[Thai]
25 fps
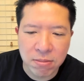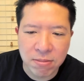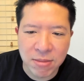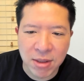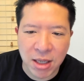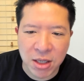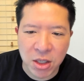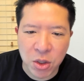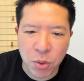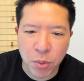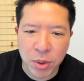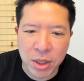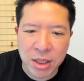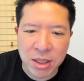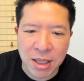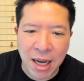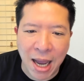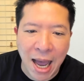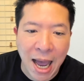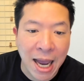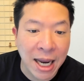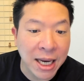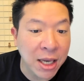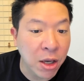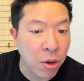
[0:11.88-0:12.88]
ในชีวิต
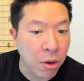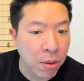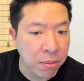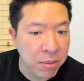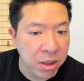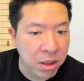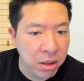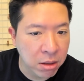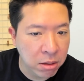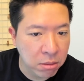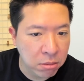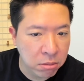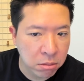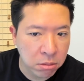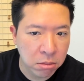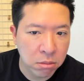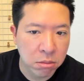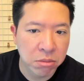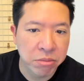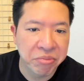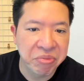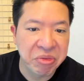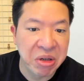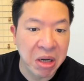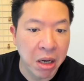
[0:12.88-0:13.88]
ช้าเกี่ยวกับเรื่อง
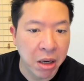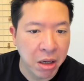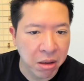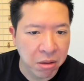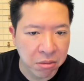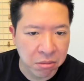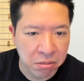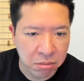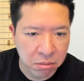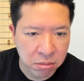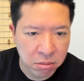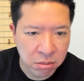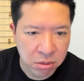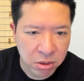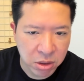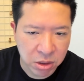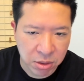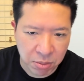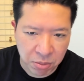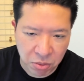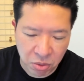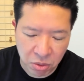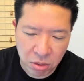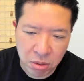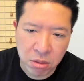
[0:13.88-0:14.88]
เงินส
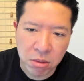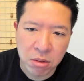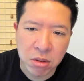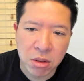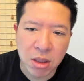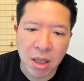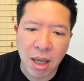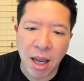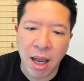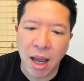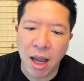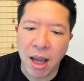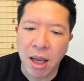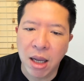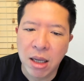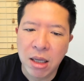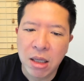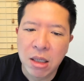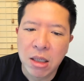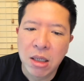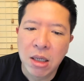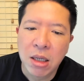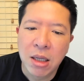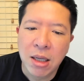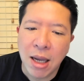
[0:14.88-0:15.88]
มมตินะฮะ
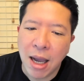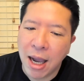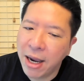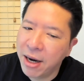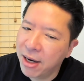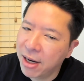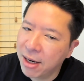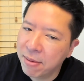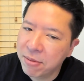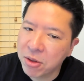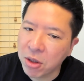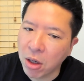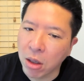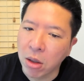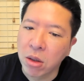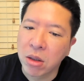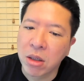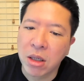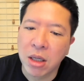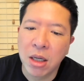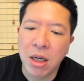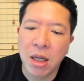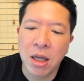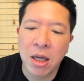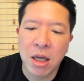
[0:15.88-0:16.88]
ให้รีบสอน
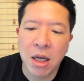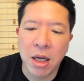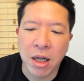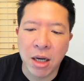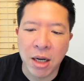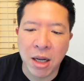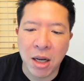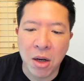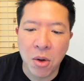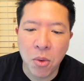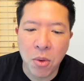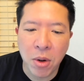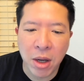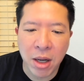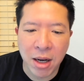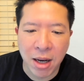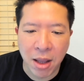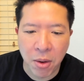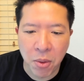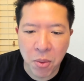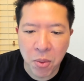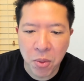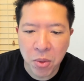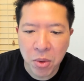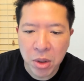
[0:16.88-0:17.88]
เรื่องเงินให้ลูกให้
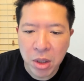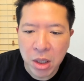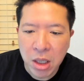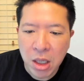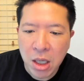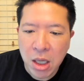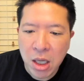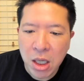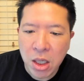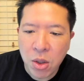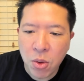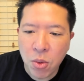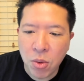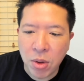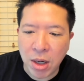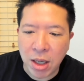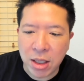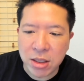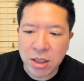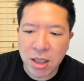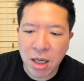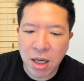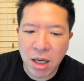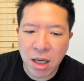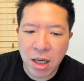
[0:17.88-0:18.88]
เร็วคุณอา
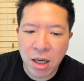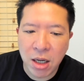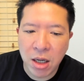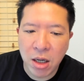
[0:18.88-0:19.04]
จจะ